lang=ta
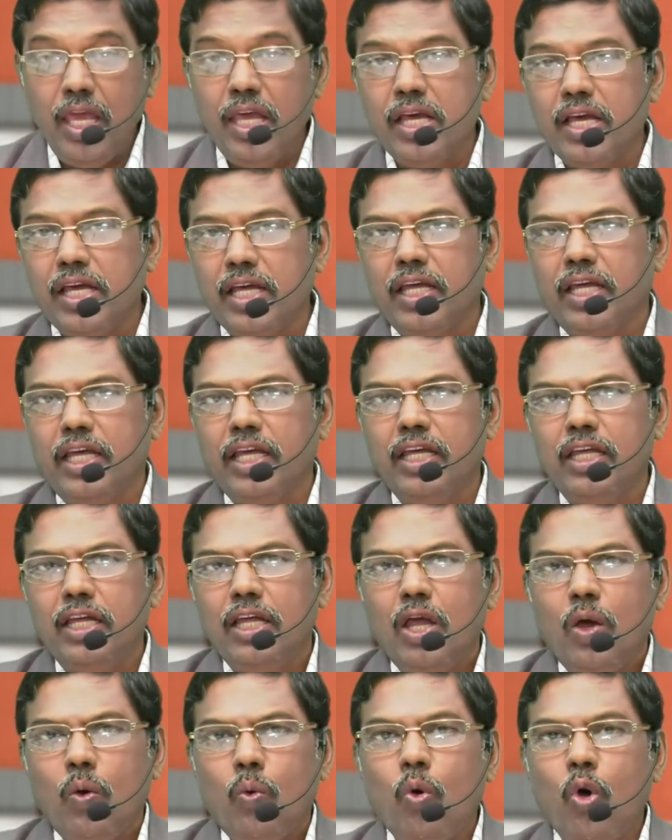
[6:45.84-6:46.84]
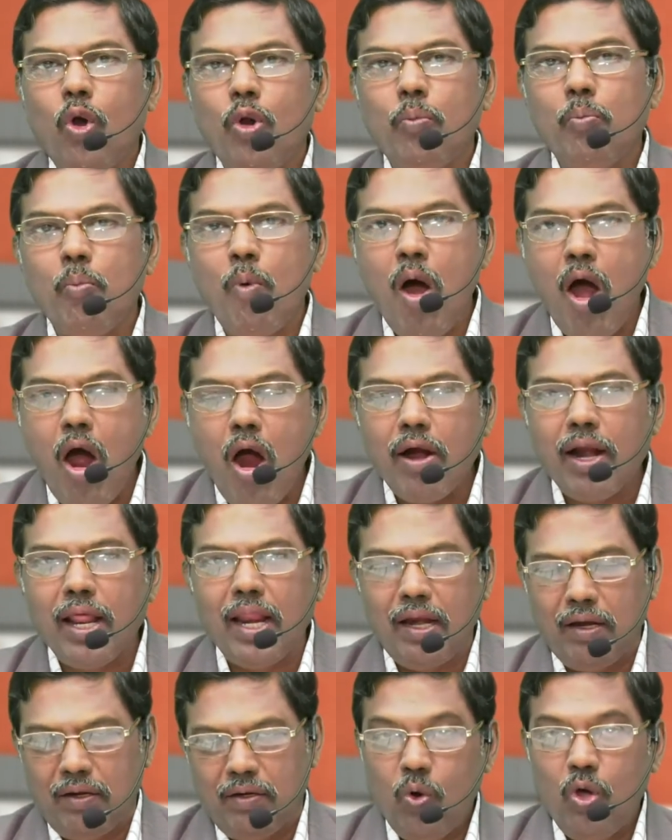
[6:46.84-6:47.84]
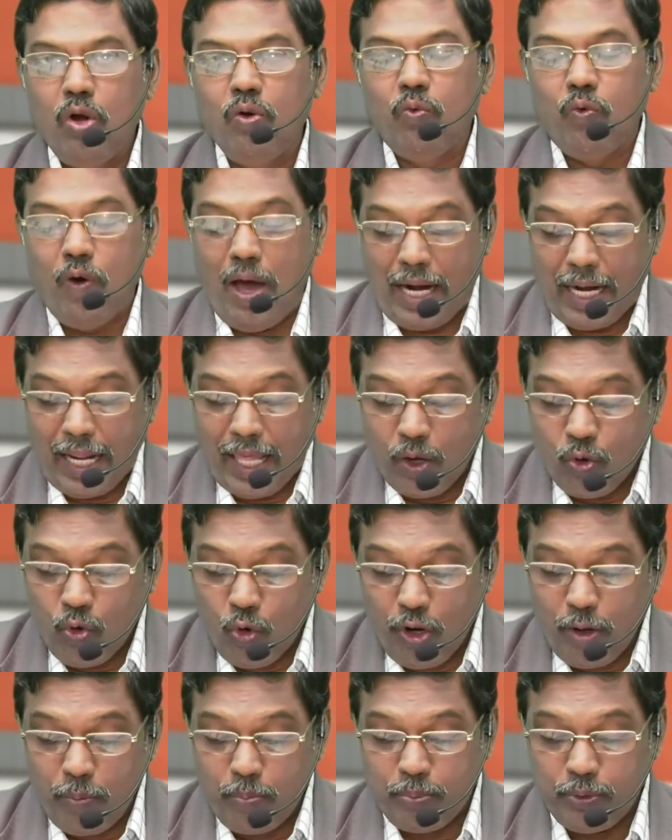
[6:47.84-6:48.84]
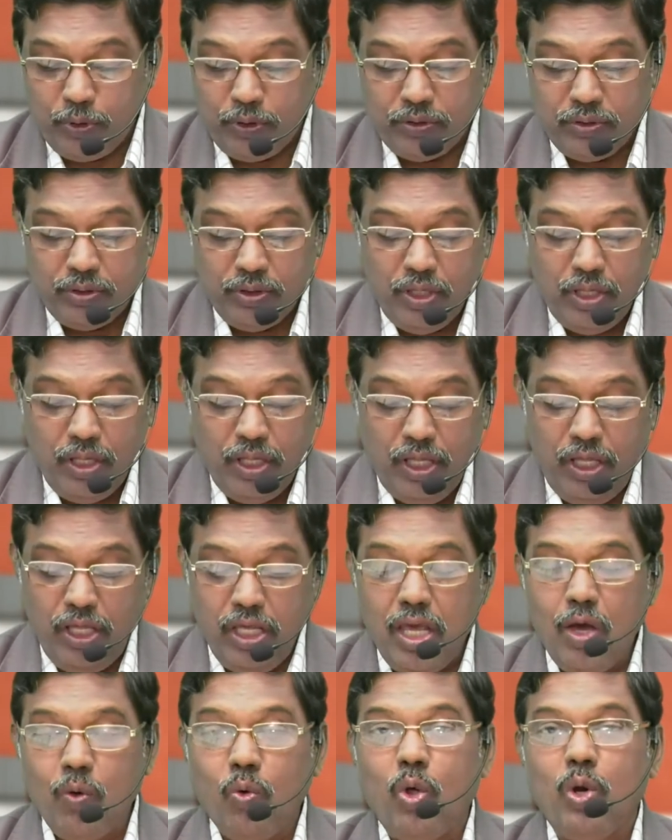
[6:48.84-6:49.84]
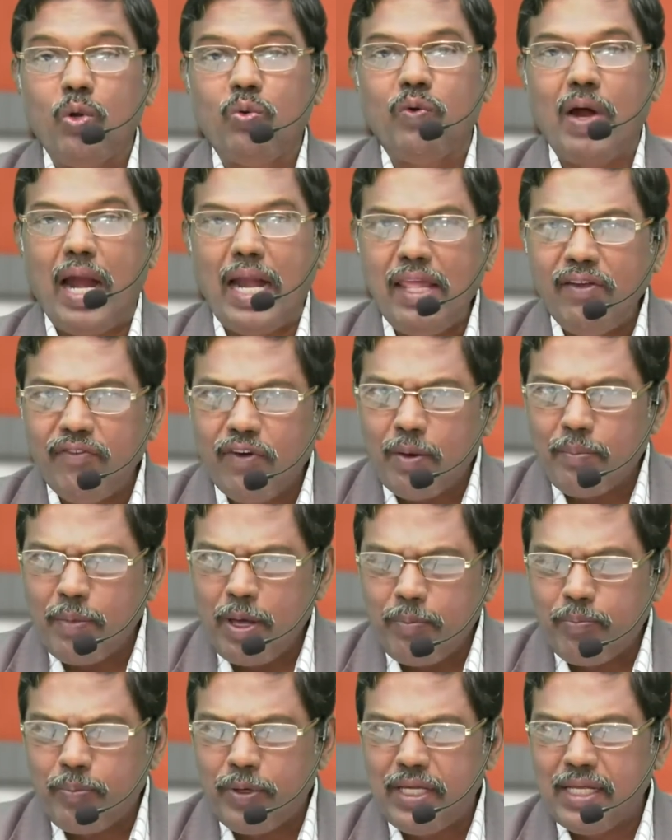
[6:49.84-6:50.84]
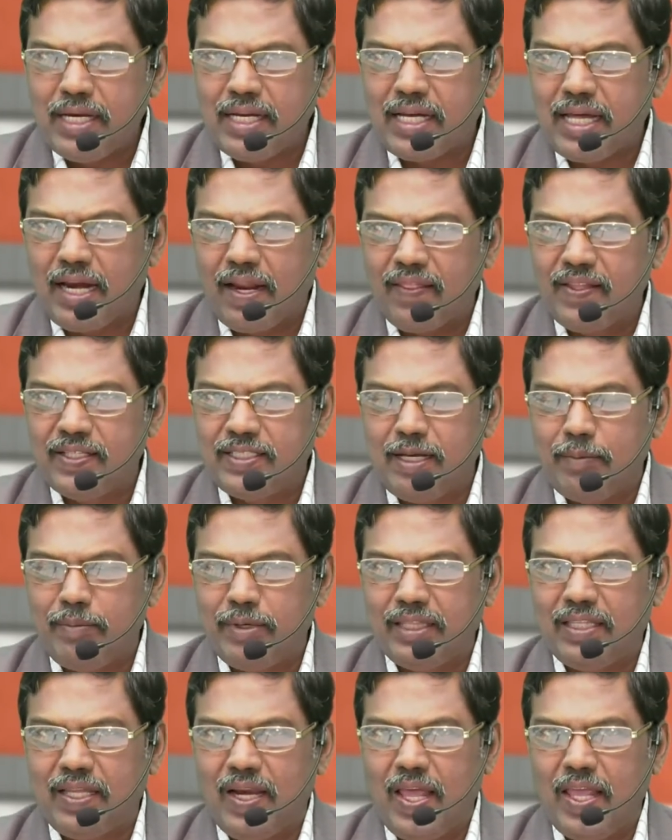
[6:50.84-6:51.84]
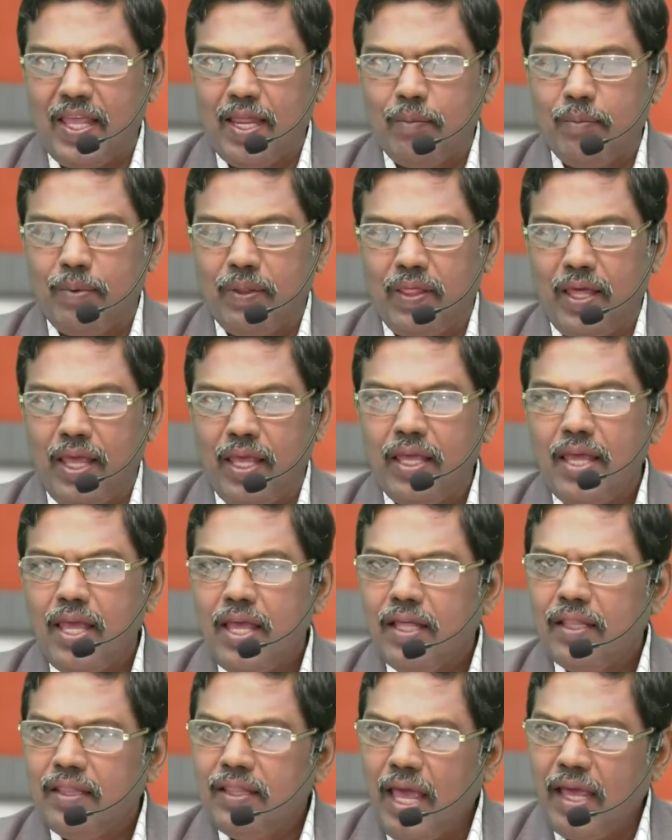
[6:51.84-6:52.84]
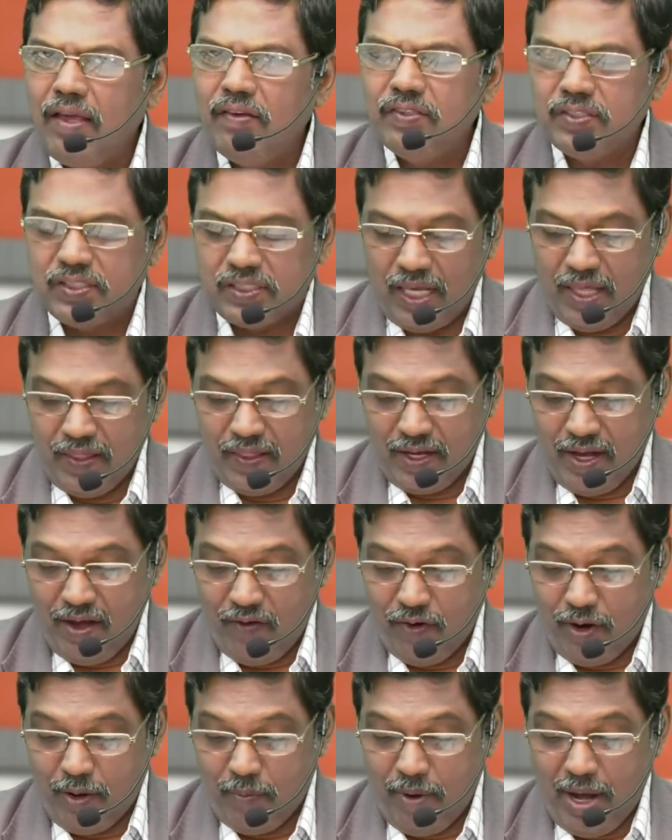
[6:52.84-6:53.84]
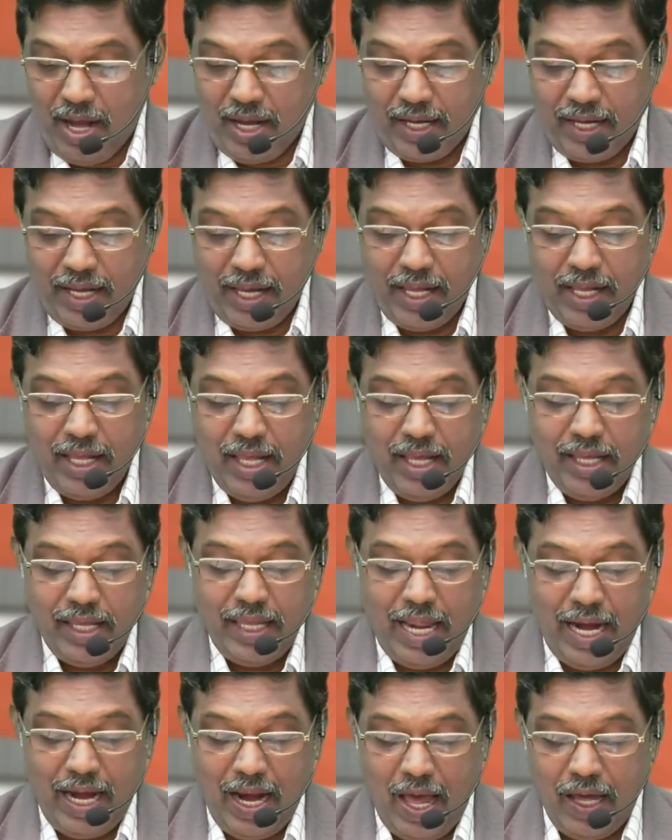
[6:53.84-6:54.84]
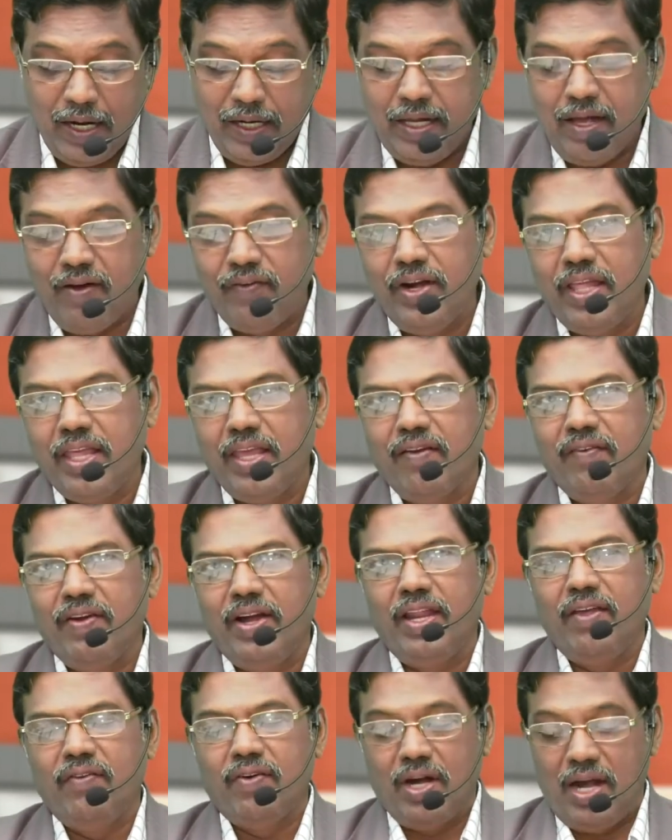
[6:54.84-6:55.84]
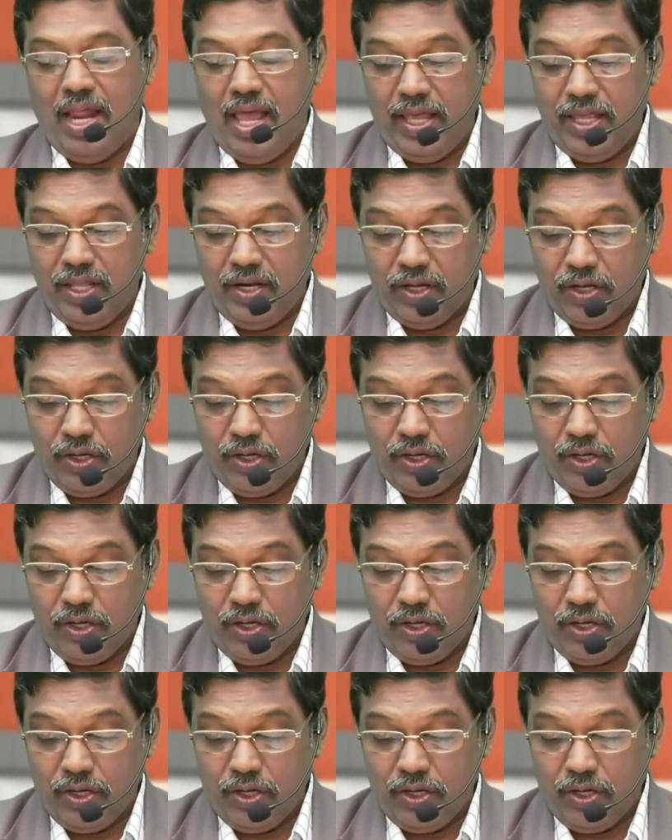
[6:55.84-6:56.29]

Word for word: இங்கு ஒரு மாடல் ஒரு வரை குறிப்பு இங்கே ஒரு வடிவமைப்பு இருக்கிறது ஜபத்திலே என்பதை தயவு செய்து கவனமாக எல்லாரும் கவனிக்க வேண்டியவர்களாக